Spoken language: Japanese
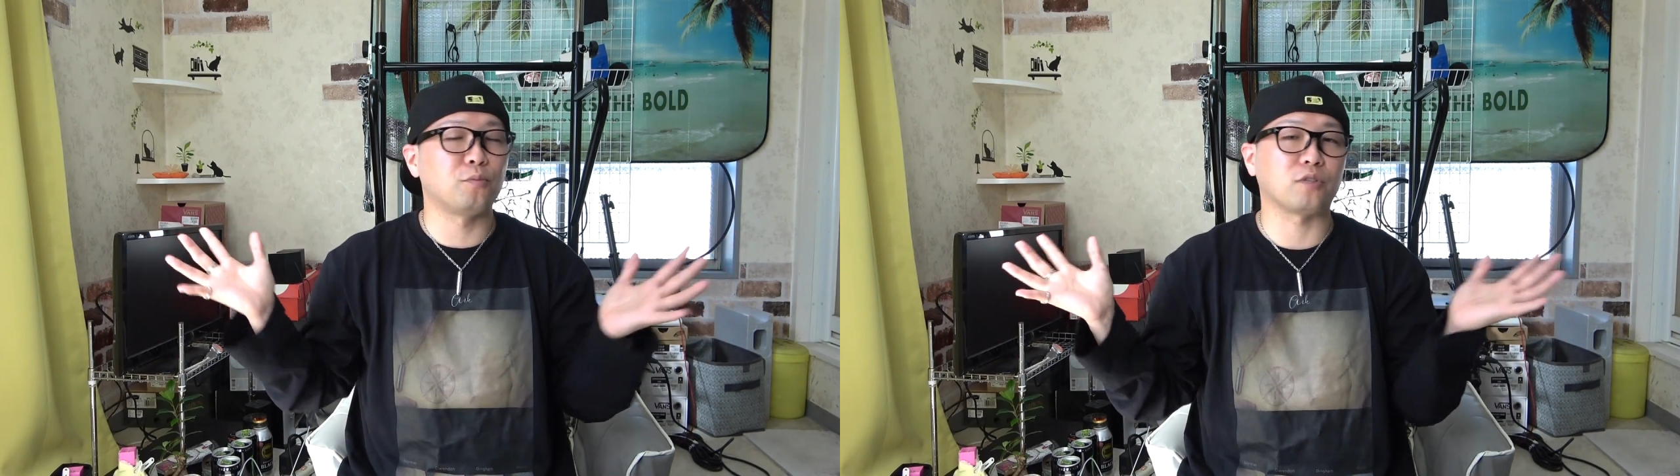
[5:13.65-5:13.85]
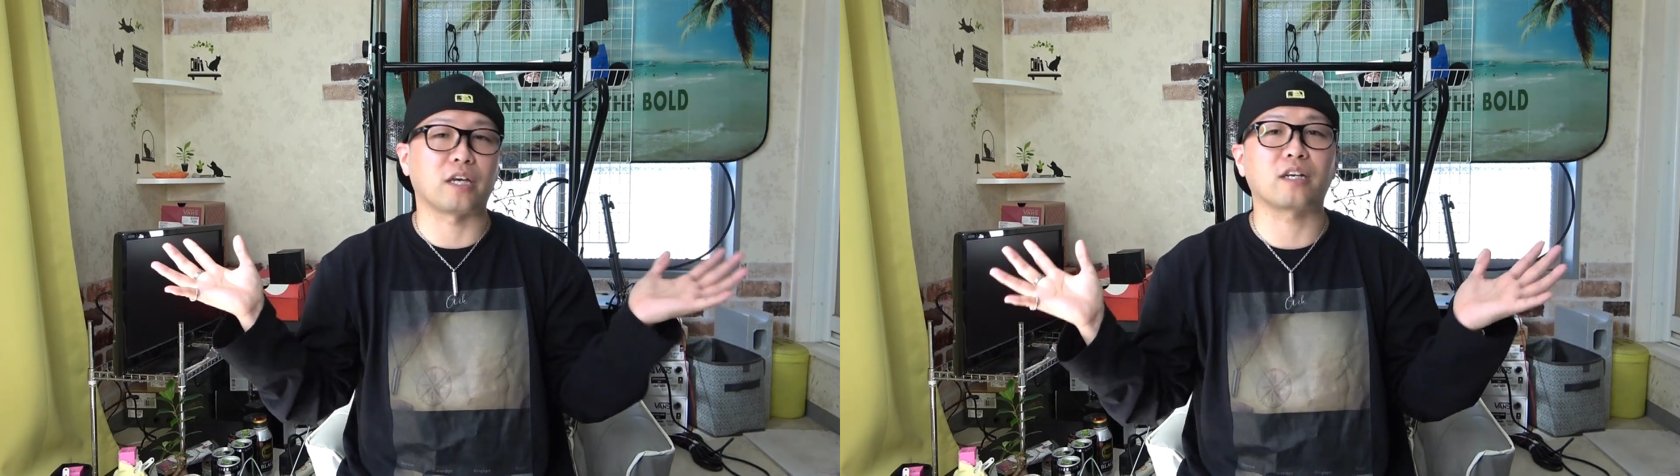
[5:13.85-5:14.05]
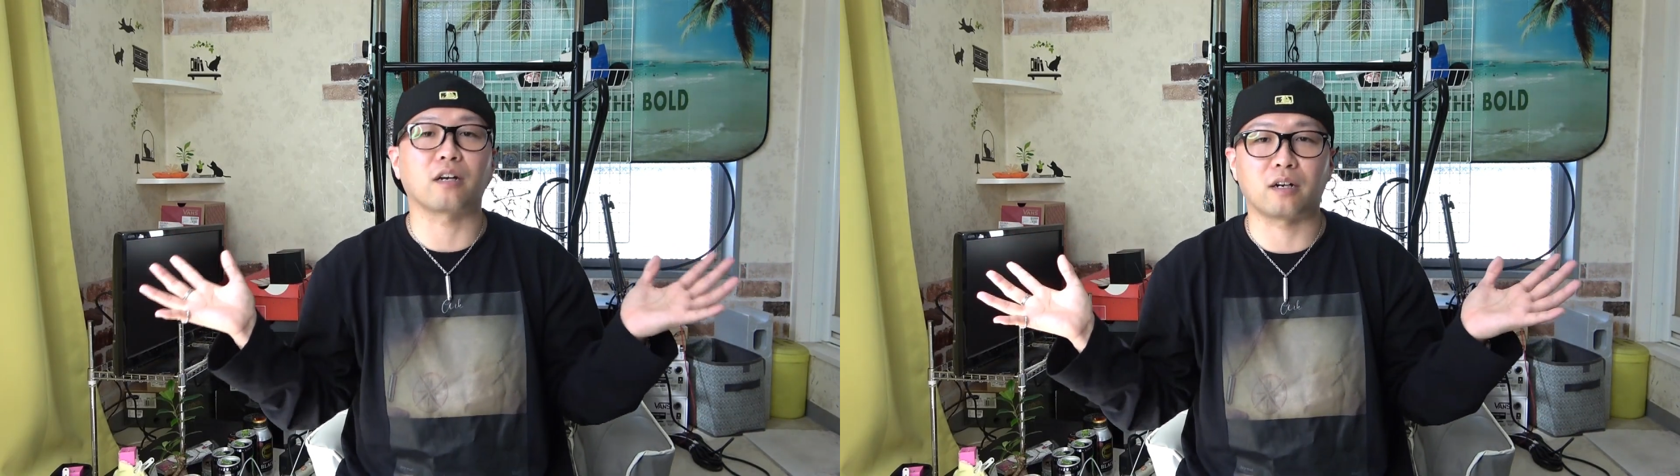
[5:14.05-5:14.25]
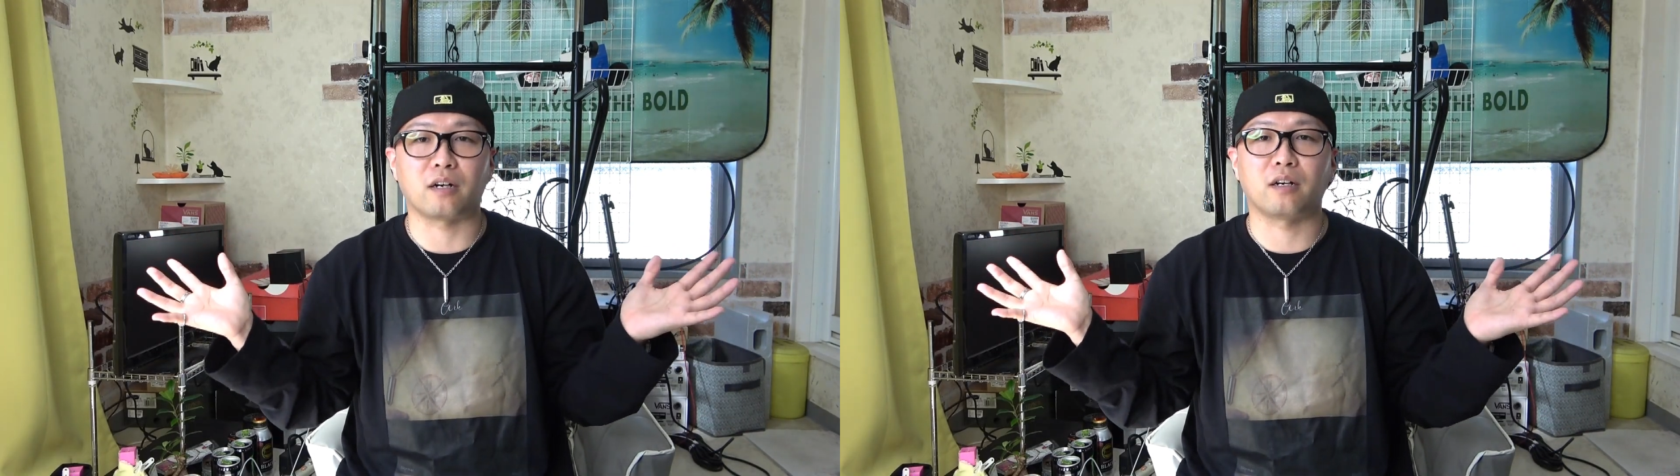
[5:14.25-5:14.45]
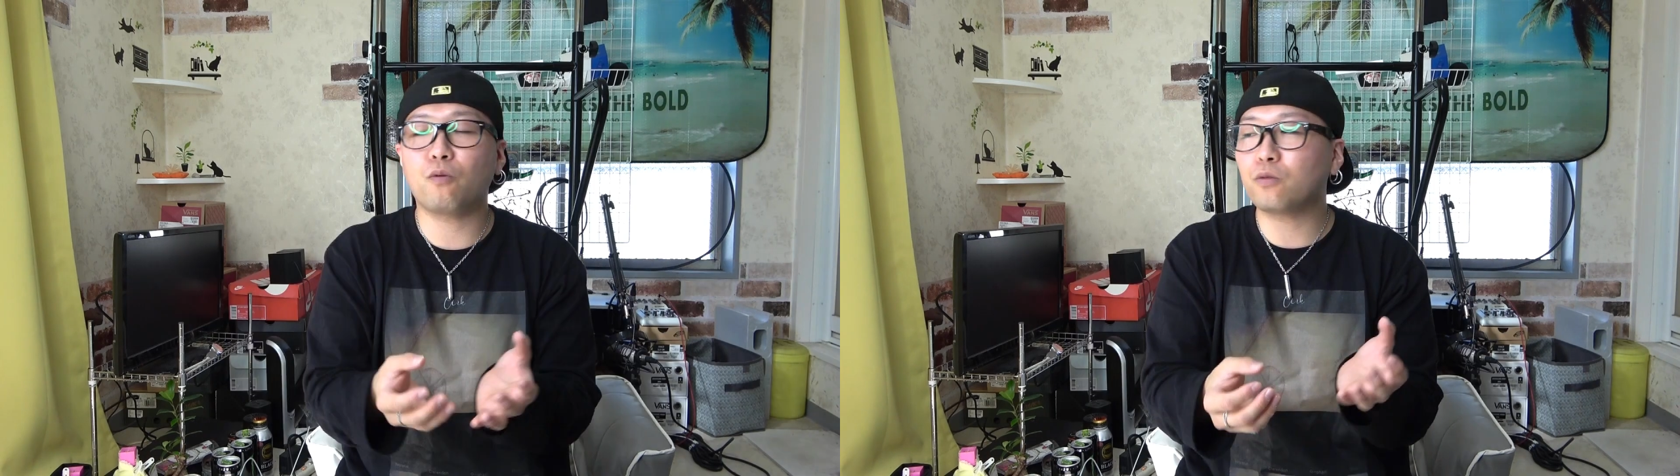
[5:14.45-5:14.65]
もないか
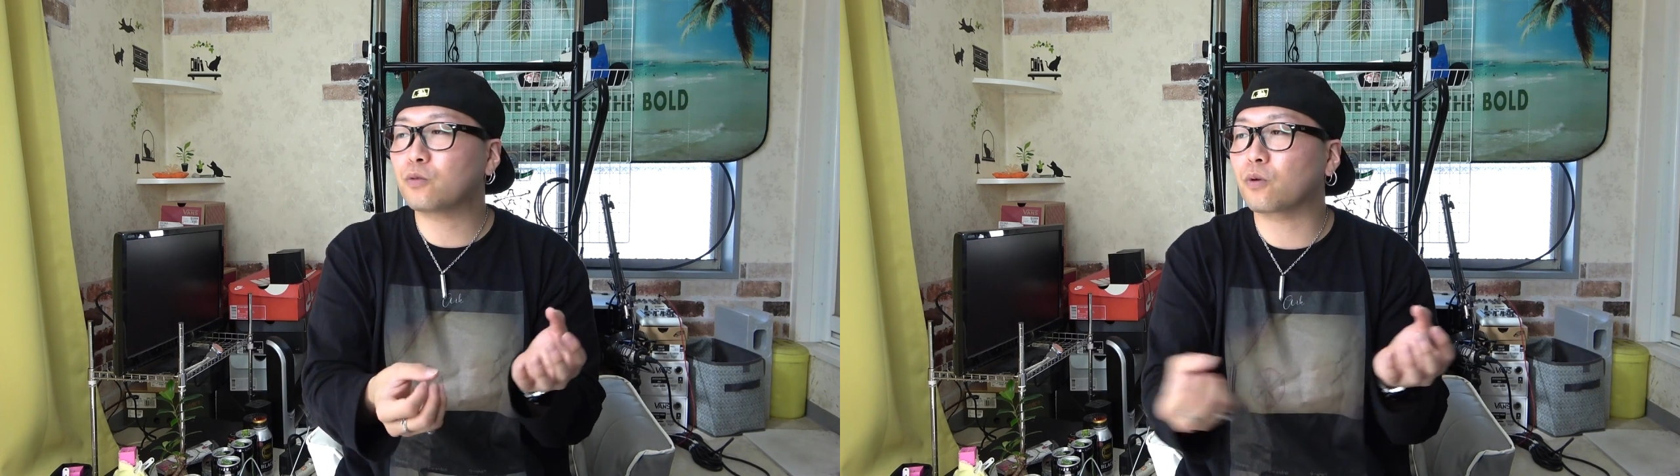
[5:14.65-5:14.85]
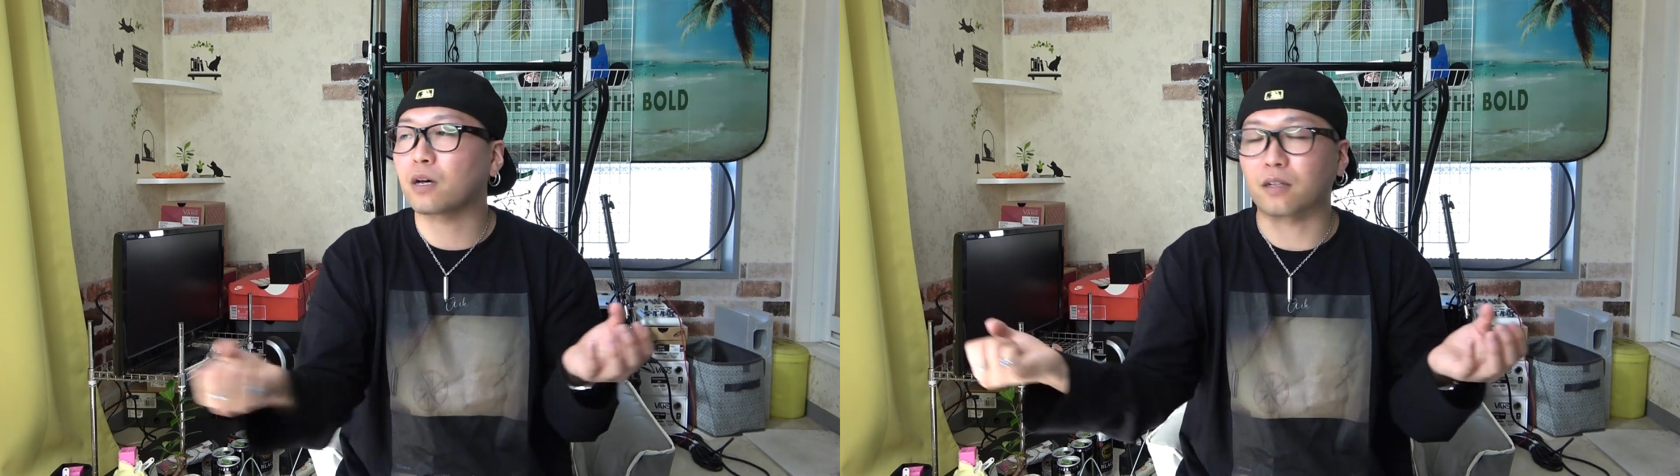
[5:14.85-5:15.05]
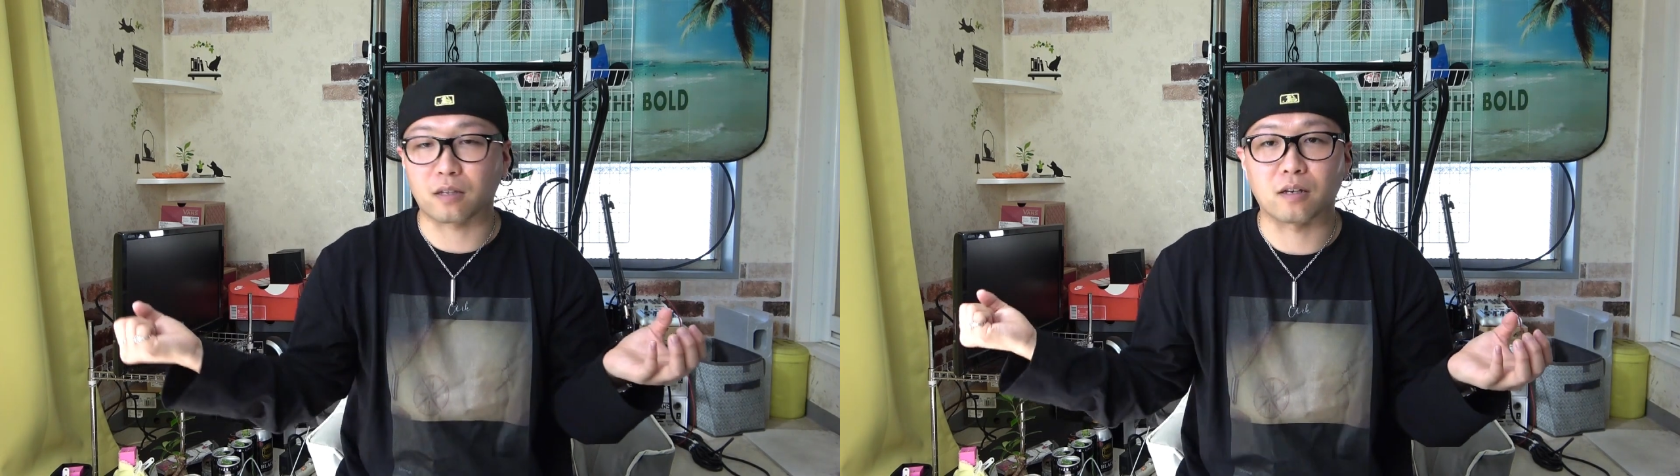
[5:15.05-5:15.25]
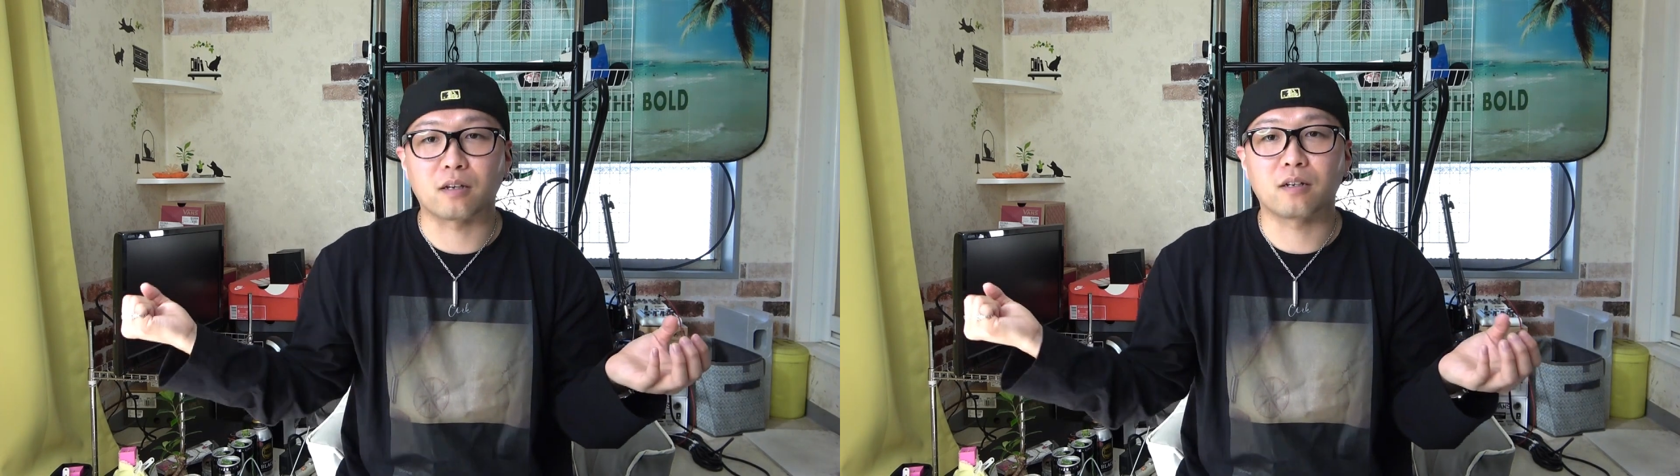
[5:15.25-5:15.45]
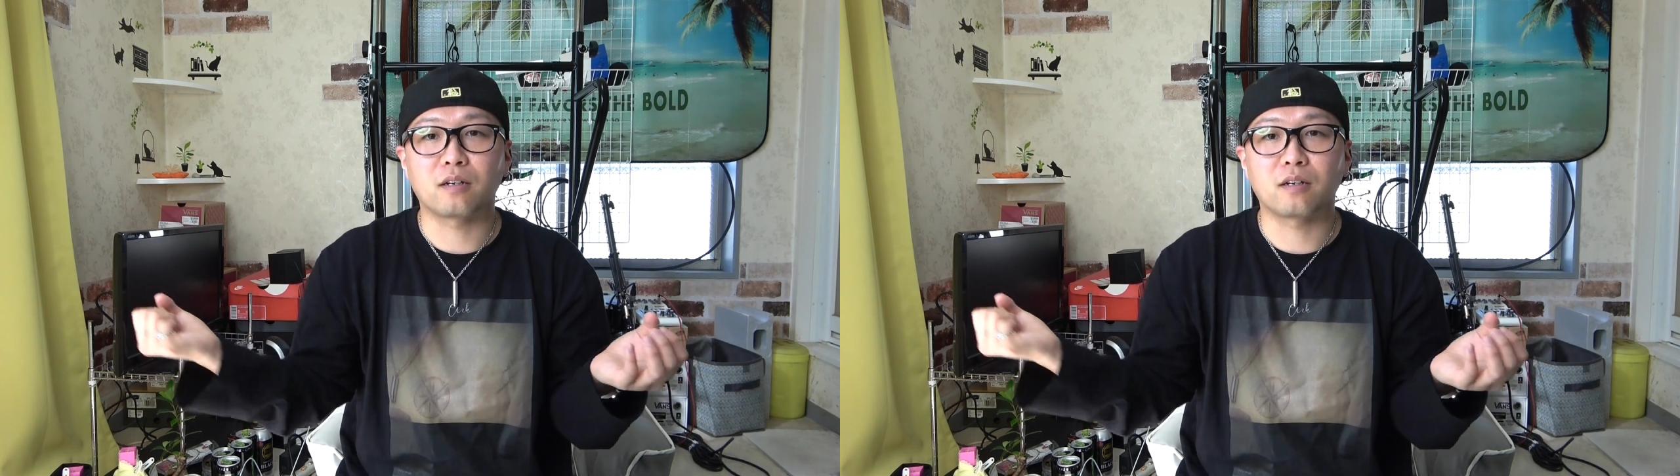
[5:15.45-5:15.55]
ら、音がね、